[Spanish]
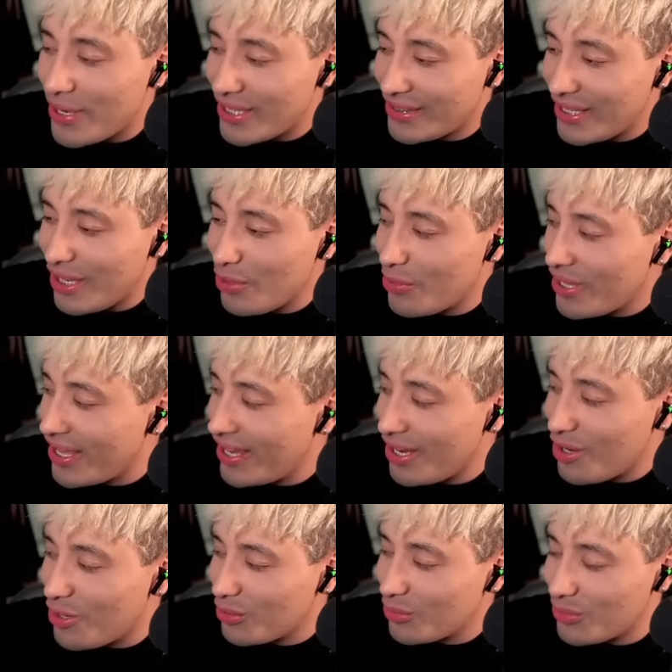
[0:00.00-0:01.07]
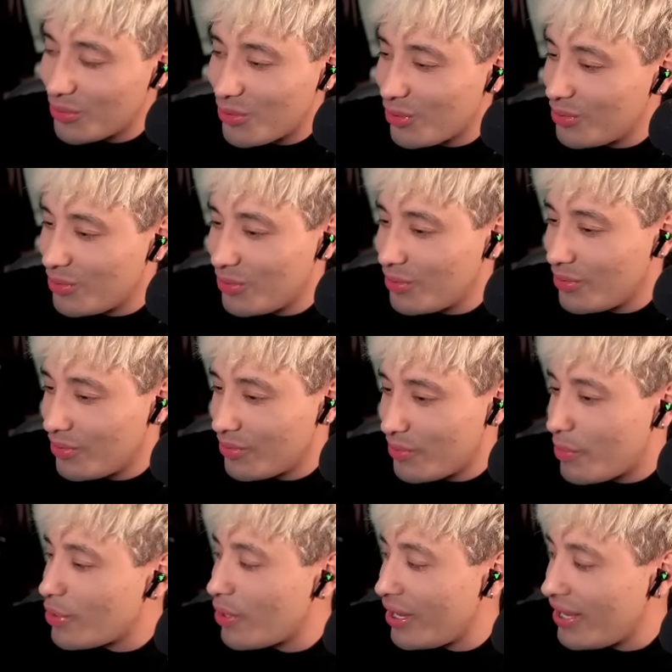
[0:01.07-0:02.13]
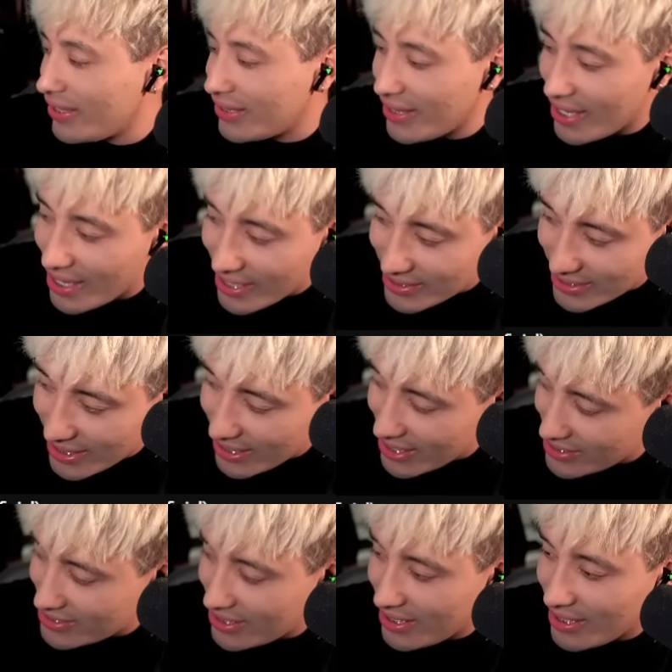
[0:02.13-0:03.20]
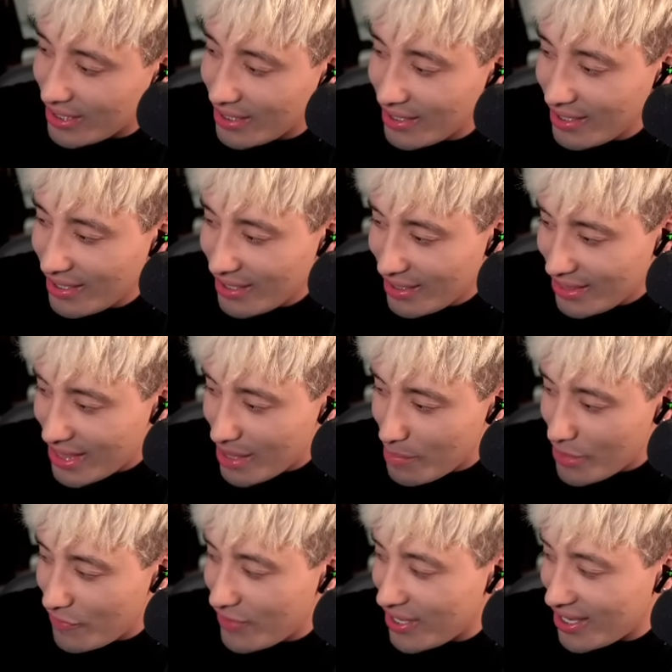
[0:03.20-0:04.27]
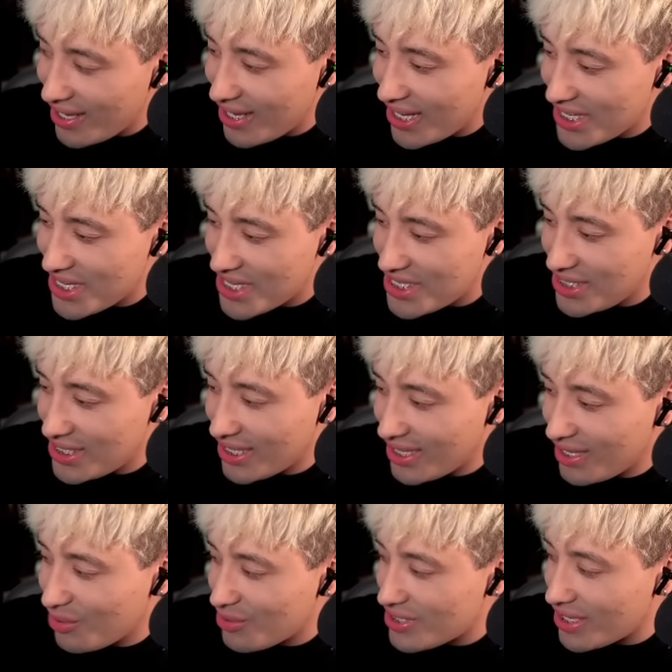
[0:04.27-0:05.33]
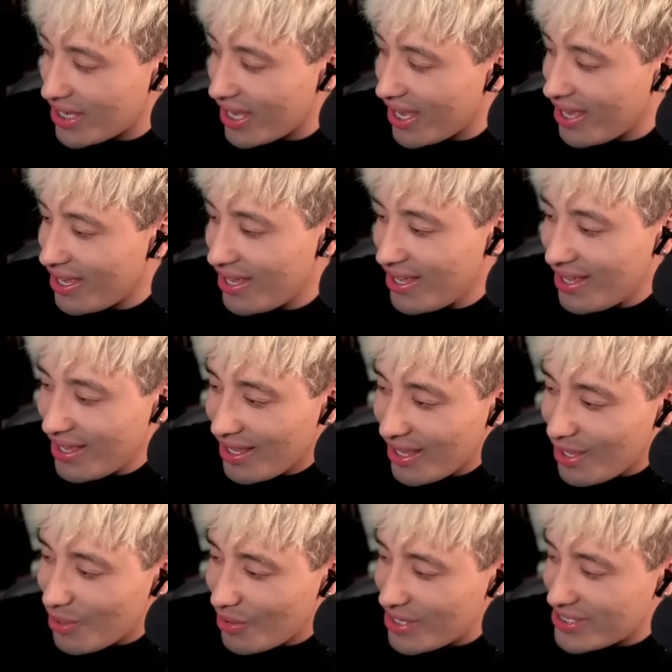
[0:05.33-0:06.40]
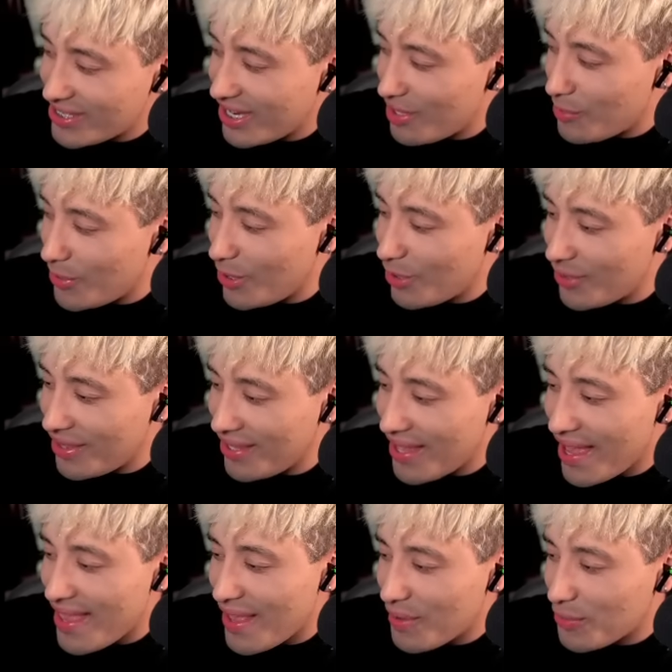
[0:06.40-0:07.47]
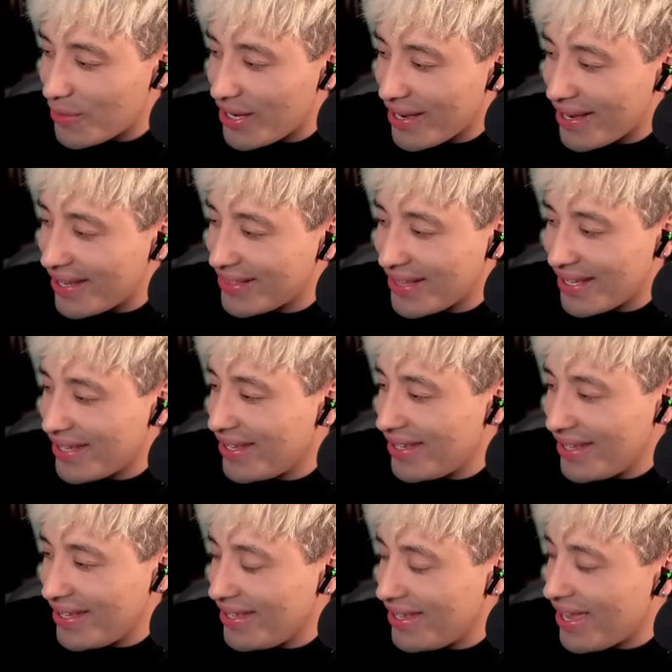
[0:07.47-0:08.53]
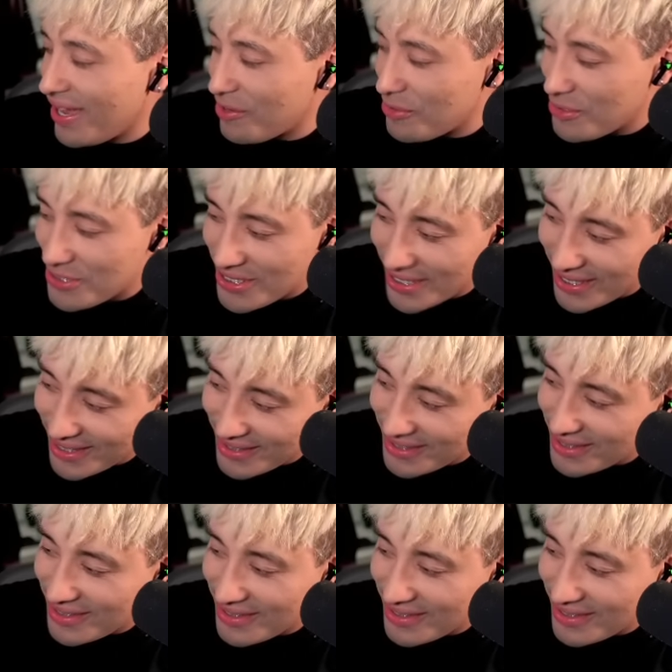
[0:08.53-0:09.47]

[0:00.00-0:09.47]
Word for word: parte del Uriel con un, con, bueno, él ya tenía las líneas de, de me fijé en la chachita que no sé qué. Y yo le escribí lo de ya llegó la rata y ya, güey, o sea,